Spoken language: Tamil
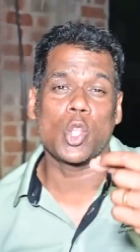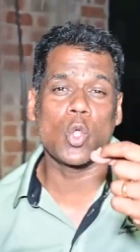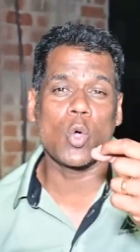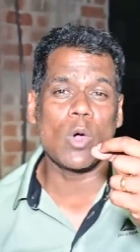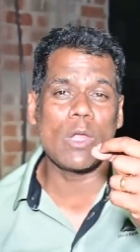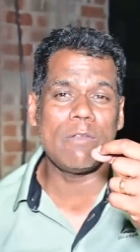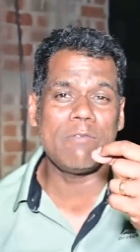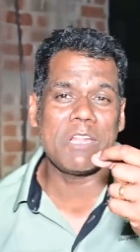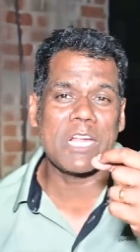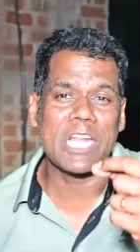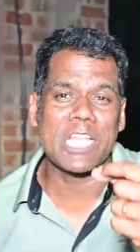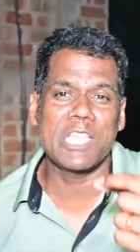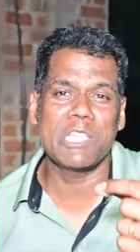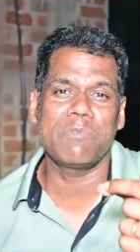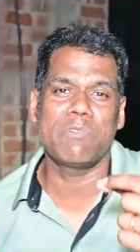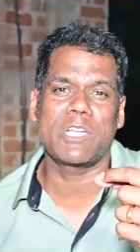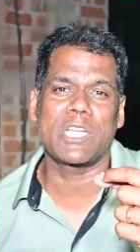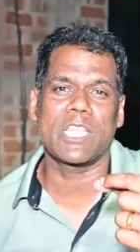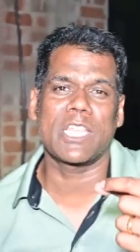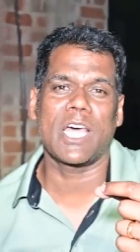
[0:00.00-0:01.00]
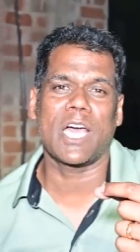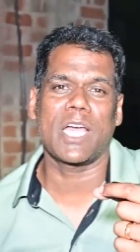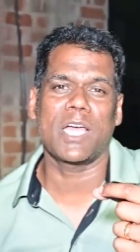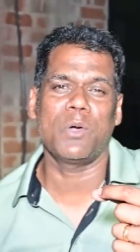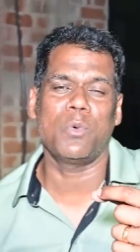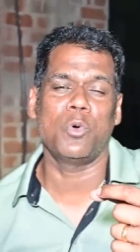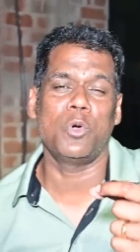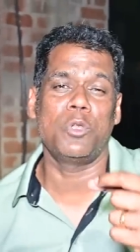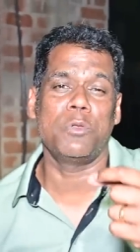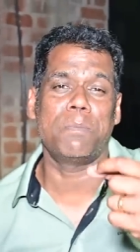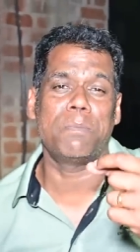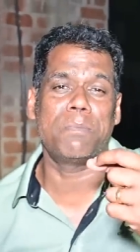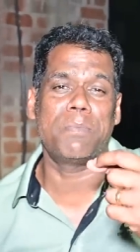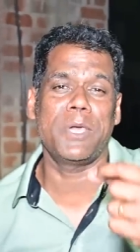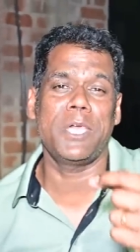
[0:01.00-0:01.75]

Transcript: தோல்வி அடைந்து விட்டதாக ஒரு